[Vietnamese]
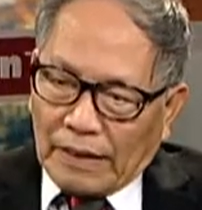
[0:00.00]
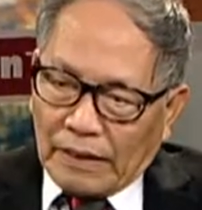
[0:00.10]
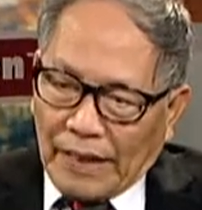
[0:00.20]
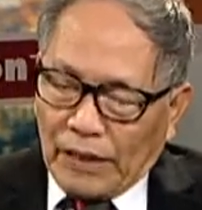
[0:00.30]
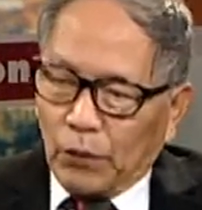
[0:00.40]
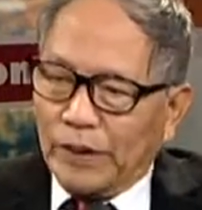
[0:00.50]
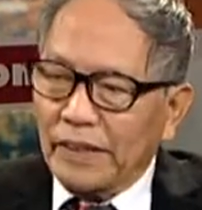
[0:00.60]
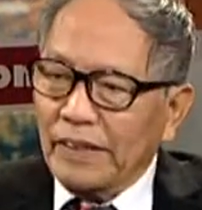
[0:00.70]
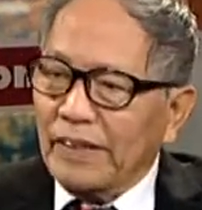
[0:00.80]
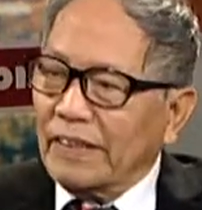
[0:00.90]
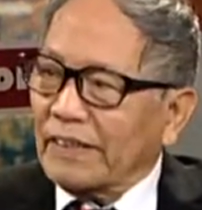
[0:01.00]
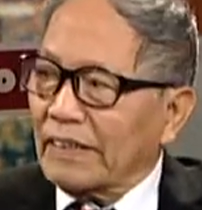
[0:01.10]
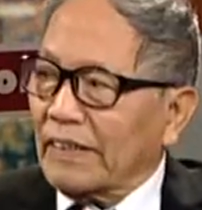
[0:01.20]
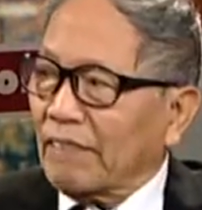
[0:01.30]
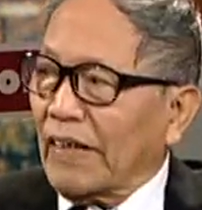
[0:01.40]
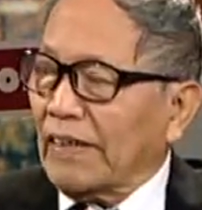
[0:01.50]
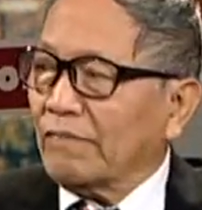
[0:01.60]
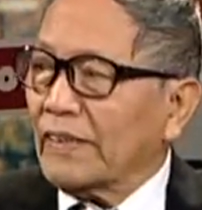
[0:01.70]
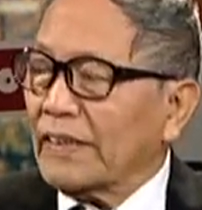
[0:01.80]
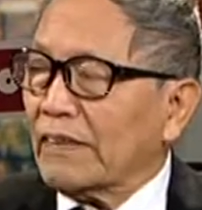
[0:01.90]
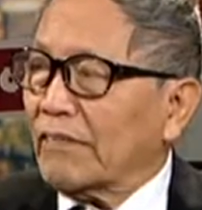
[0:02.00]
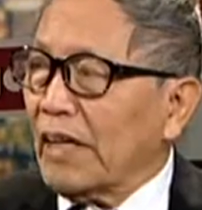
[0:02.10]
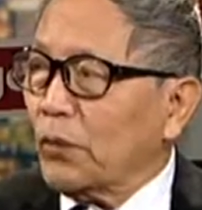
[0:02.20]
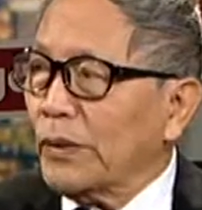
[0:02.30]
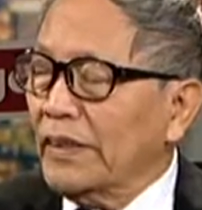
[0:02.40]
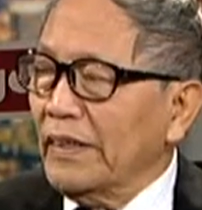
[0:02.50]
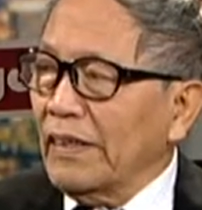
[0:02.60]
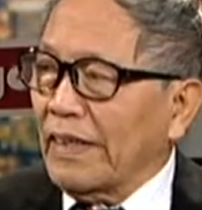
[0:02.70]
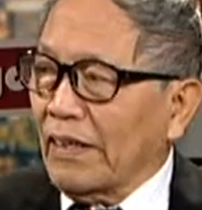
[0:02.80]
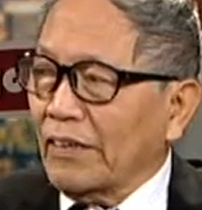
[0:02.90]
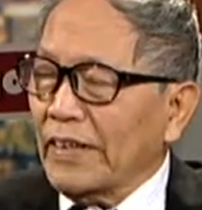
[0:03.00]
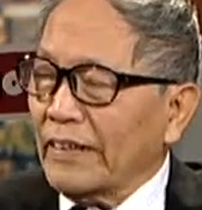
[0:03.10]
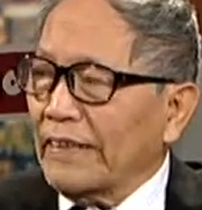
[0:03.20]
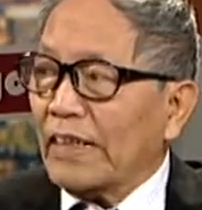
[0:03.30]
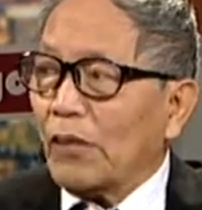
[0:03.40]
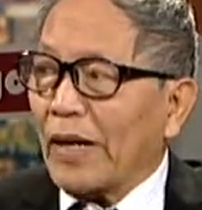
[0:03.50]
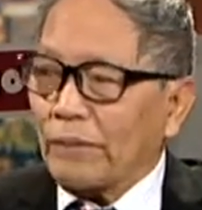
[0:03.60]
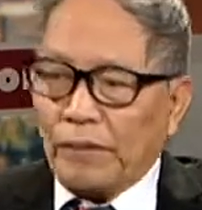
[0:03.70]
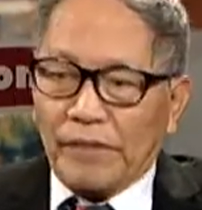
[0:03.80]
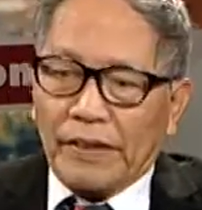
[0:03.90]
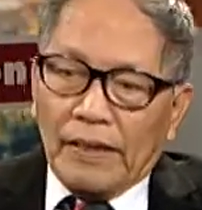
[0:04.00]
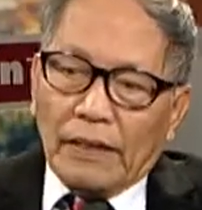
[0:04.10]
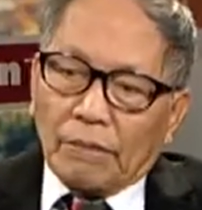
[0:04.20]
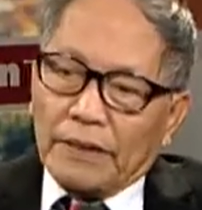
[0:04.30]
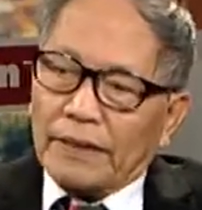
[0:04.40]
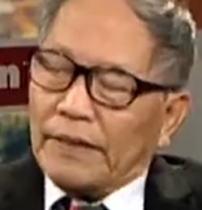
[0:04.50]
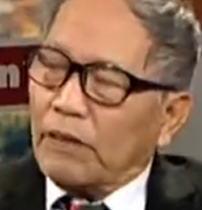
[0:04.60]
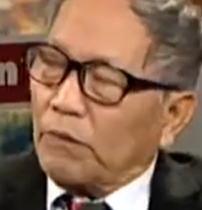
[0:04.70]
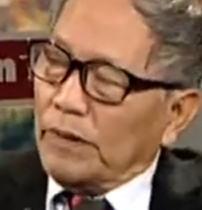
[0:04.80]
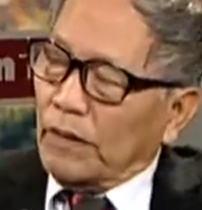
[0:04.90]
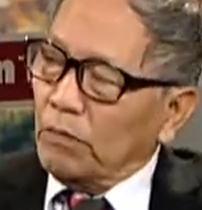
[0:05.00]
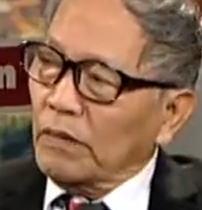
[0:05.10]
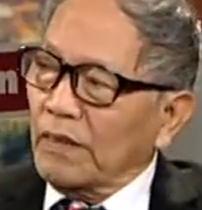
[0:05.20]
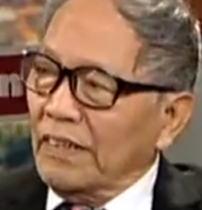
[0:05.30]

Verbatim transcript: hải quân thì phải phát triển về hải quân để có thể đi ra ngoài bởi vì bây giờ nhìn ở biên đông